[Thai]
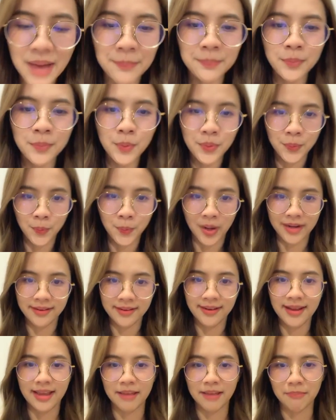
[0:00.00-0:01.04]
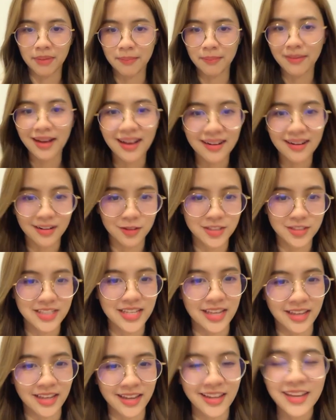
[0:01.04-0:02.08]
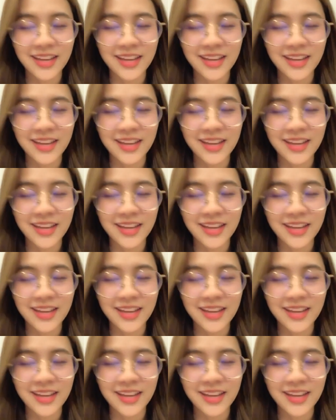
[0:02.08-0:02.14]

ทำบุญวัดไหนไปบ้างแล้วเจ๊